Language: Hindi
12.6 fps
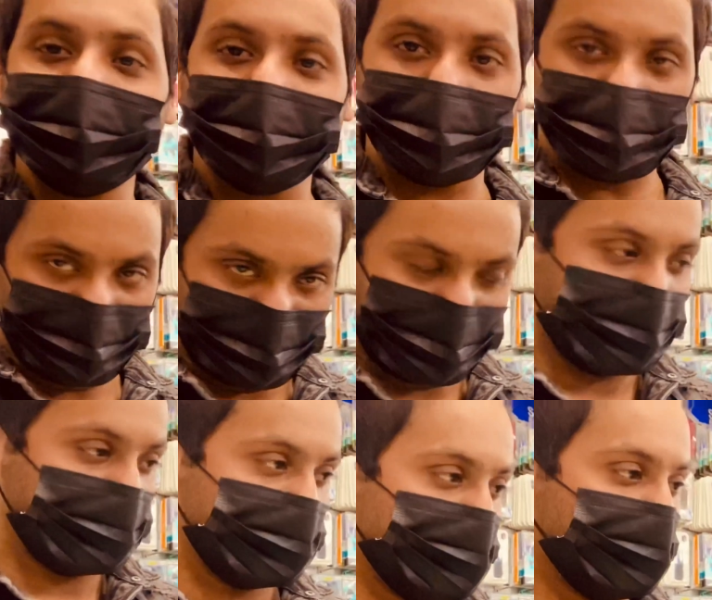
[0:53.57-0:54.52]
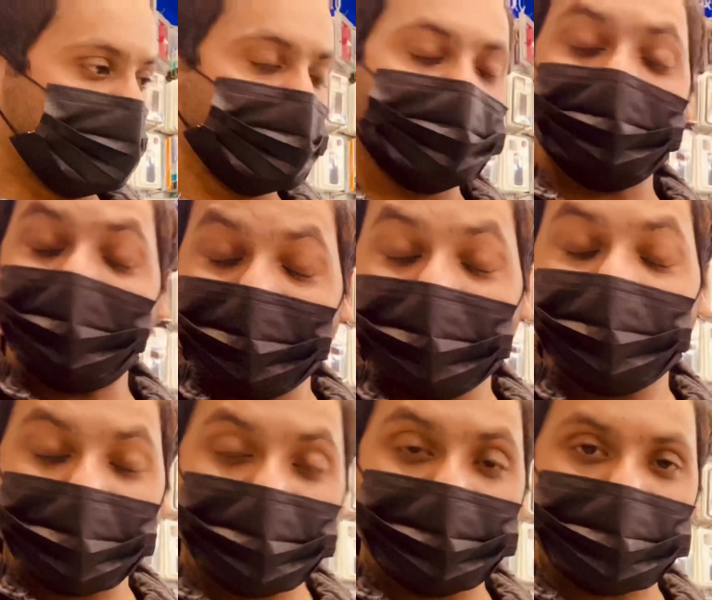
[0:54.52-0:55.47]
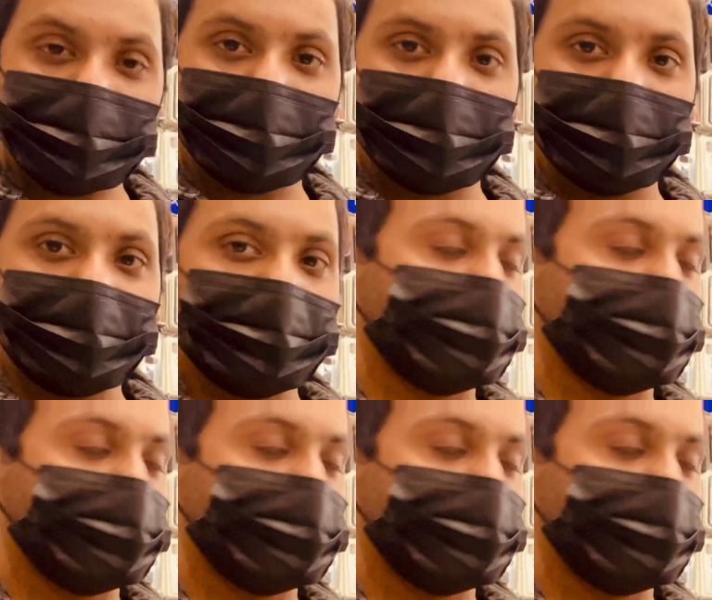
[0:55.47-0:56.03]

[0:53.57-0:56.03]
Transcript: वन में है नाइन्टी वन परसेंट है टू